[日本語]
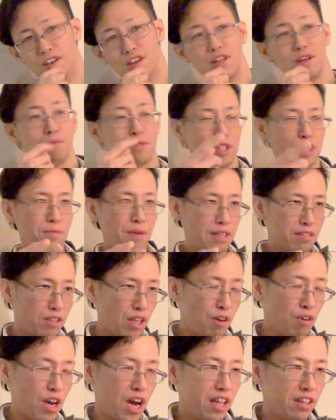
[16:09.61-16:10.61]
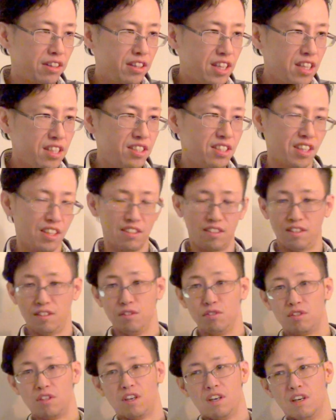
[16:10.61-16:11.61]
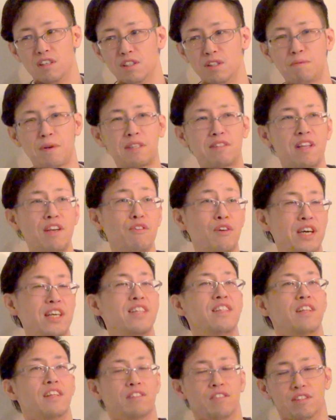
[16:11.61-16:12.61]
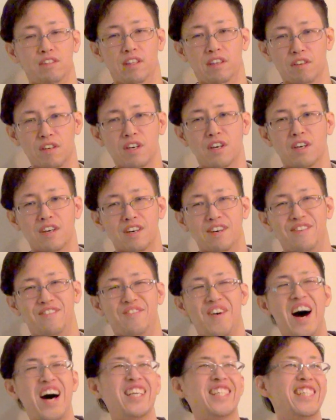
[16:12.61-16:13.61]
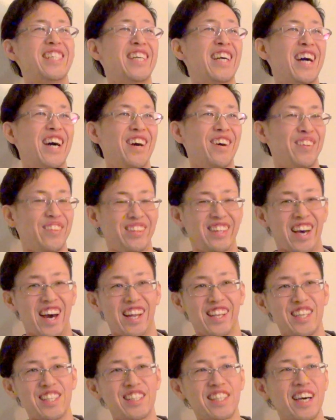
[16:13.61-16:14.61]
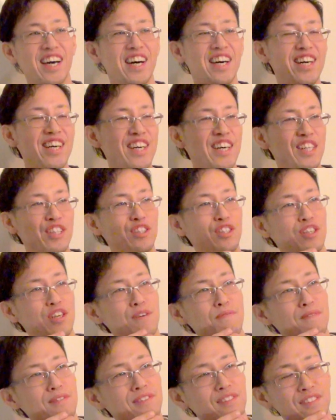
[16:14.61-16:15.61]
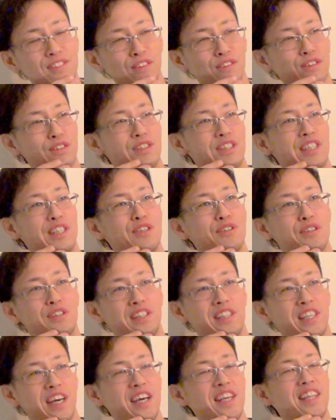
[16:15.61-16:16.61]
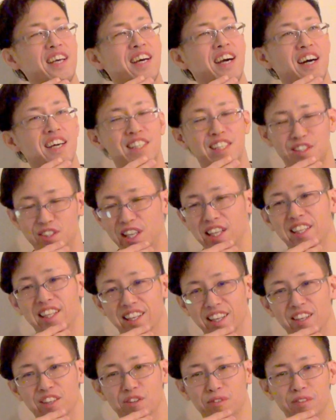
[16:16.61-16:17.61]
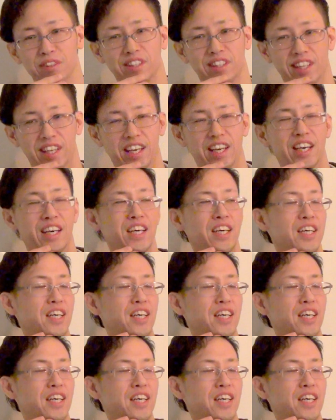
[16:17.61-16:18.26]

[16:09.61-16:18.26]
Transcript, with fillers: えでも自爆テロやってんじゃんって言ったら、自爆テロはいいんだっつうんだよマジかよって話が随分その自由自在な解釈なんだなと思って。